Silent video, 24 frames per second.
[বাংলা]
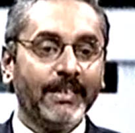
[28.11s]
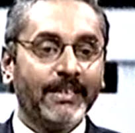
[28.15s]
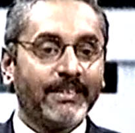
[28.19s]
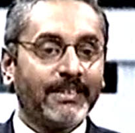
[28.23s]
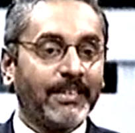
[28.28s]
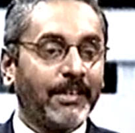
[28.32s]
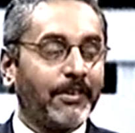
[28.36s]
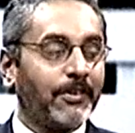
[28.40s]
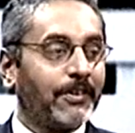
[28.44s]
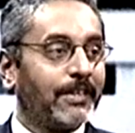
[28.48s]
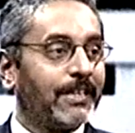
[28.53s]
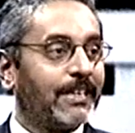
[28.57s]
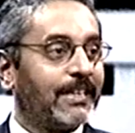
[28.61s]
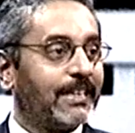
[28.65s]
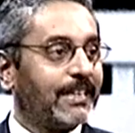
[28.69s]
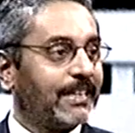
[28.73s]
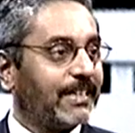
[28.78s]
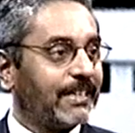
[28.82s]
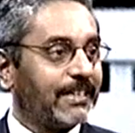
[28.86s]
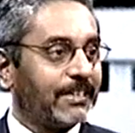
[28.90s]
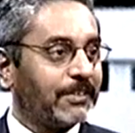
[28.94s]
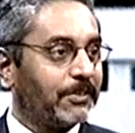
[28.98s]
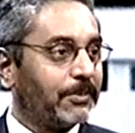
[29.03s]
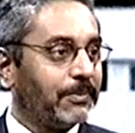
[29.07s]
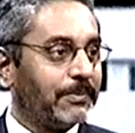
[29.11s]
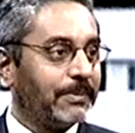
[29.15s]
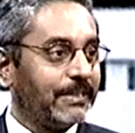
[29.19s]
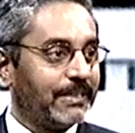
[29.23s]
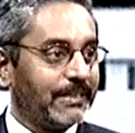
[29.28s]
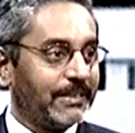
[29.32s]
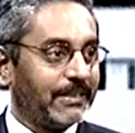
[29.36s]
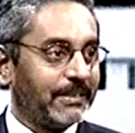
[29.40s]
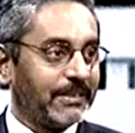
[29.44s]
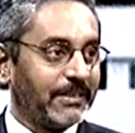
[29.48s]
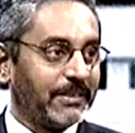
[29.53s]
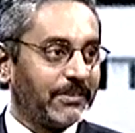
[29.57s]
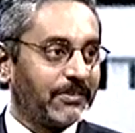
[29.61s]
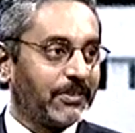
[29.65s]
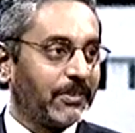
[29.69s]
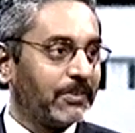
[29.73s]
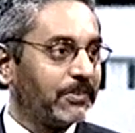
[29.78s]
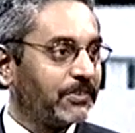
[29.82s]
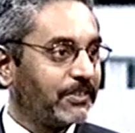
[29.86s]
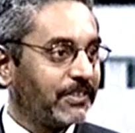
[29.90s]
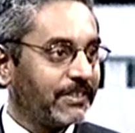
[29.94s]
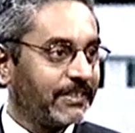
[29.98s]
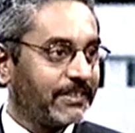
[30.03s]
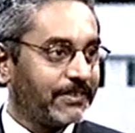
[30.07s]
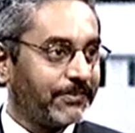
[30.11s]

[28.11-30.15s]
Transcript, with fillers: তাহলে এখানে খুবই সলিউশন ইজ